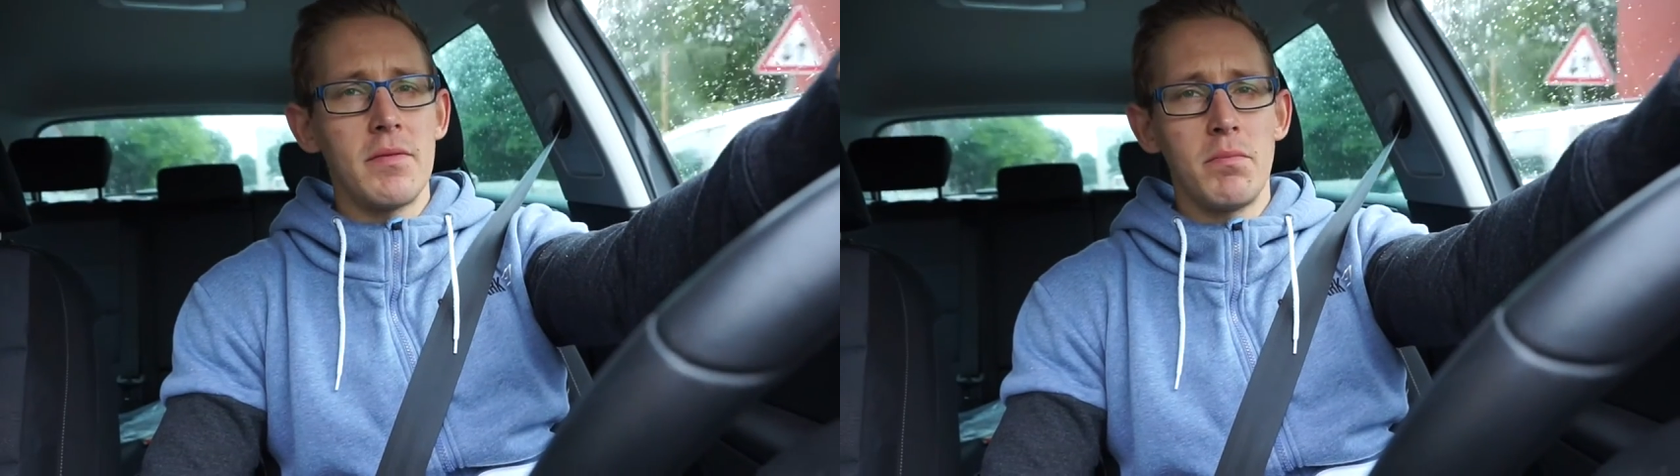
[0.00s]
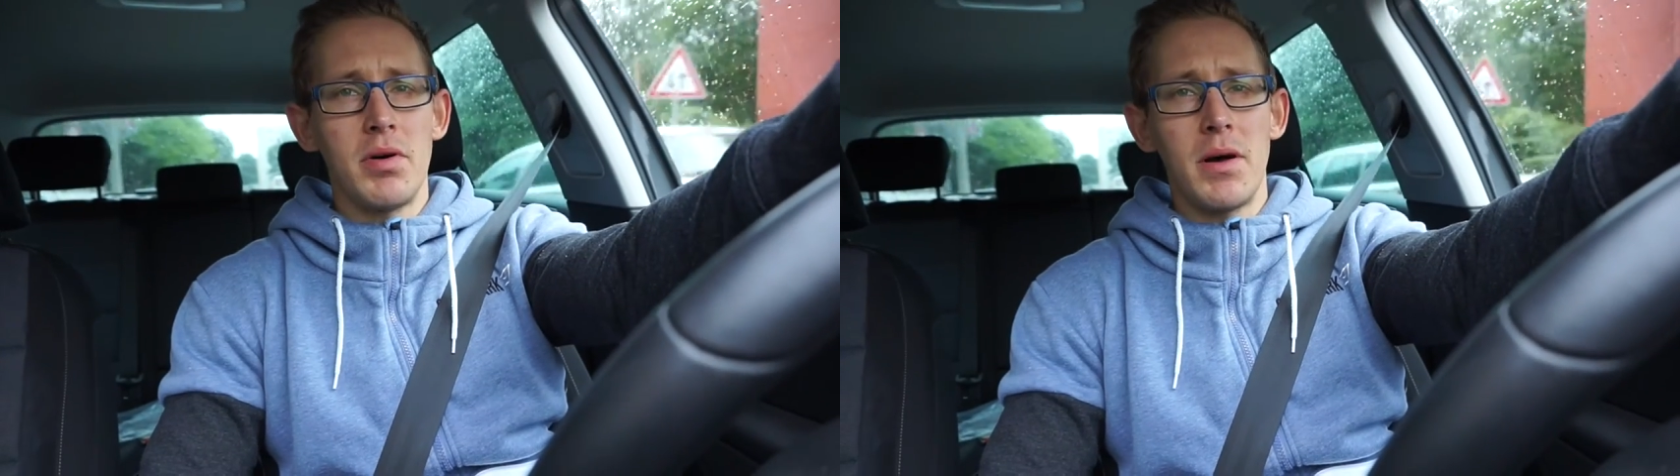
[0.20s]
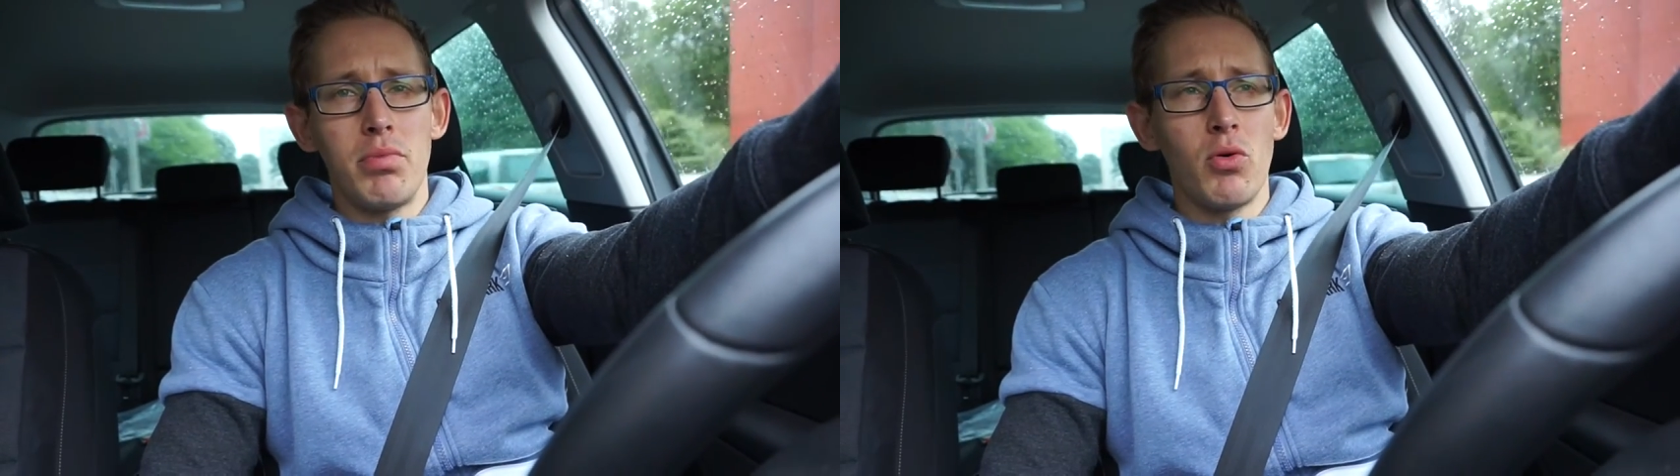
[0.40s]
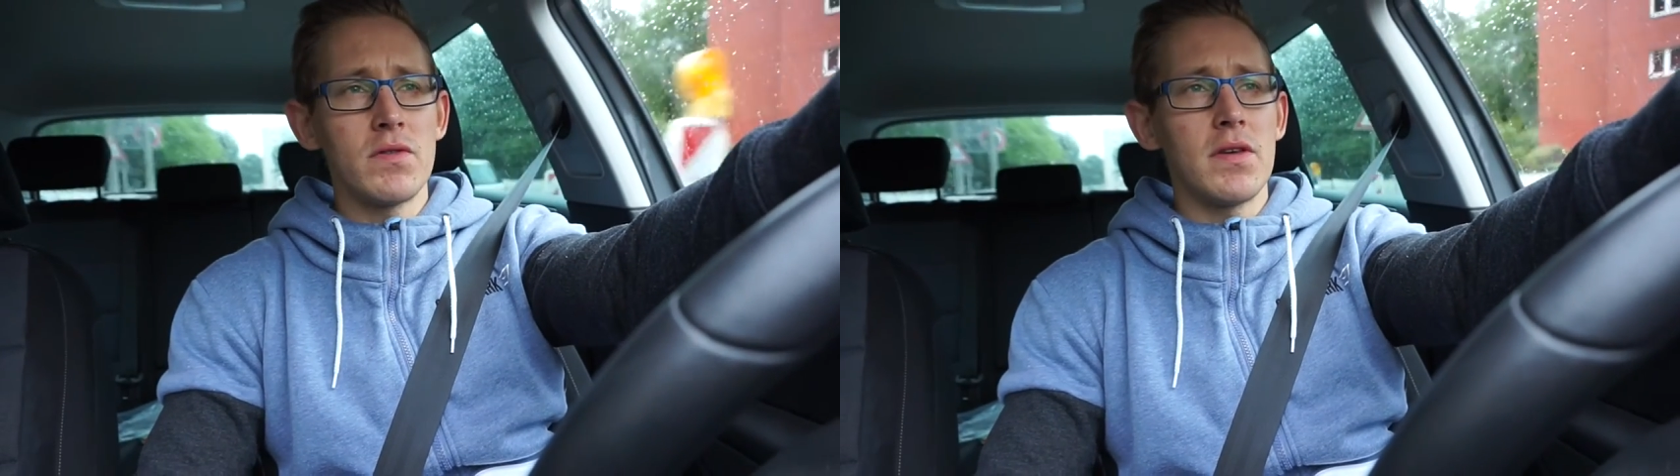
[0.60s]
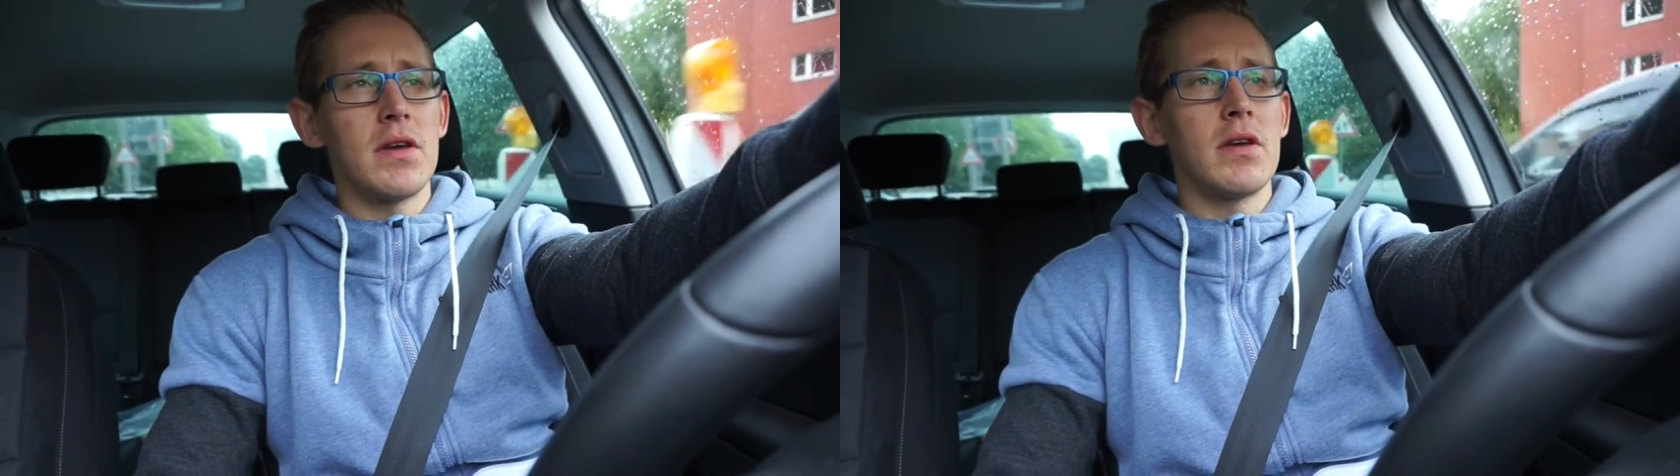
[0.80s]
ein paar
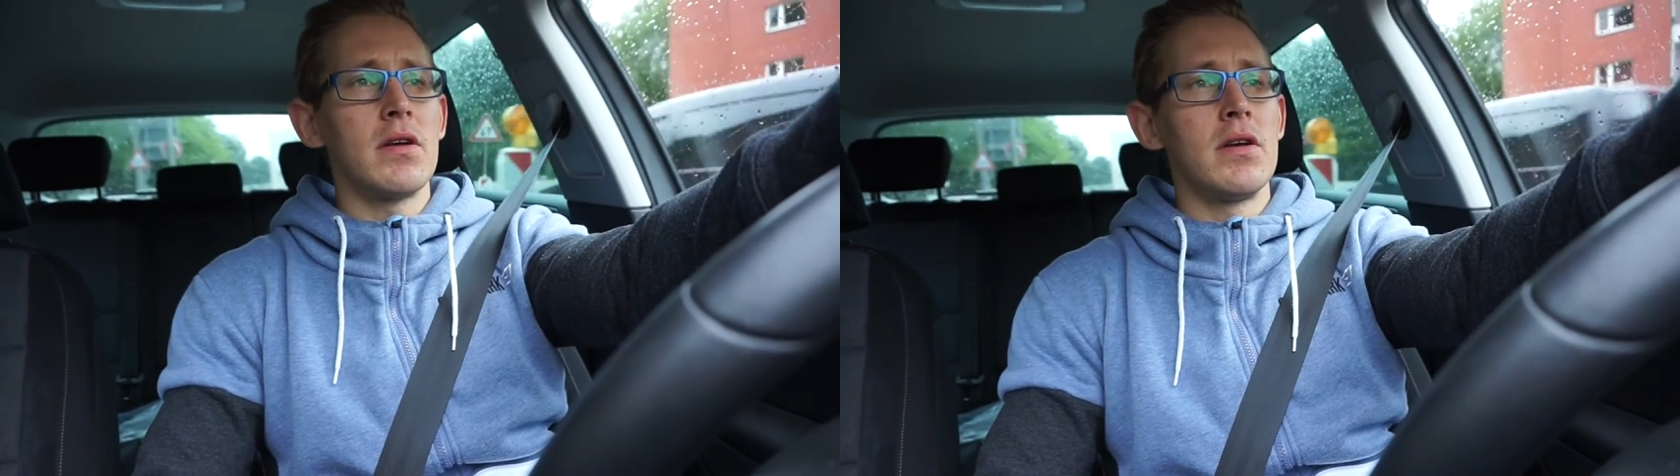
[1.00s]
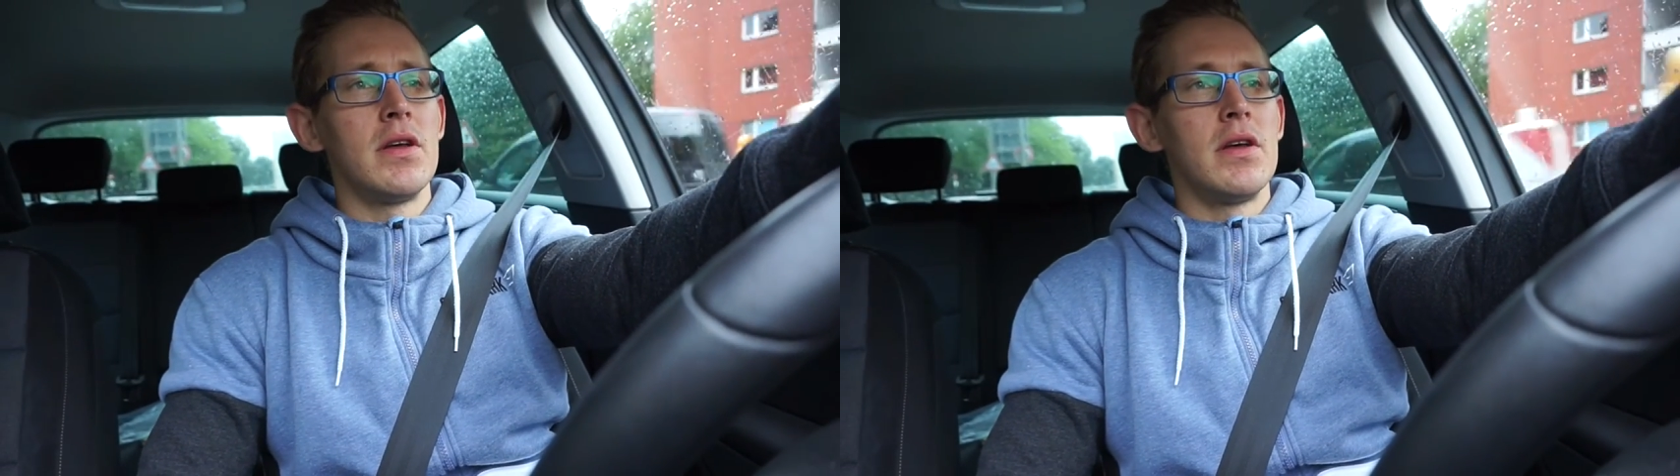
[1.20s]
Posing,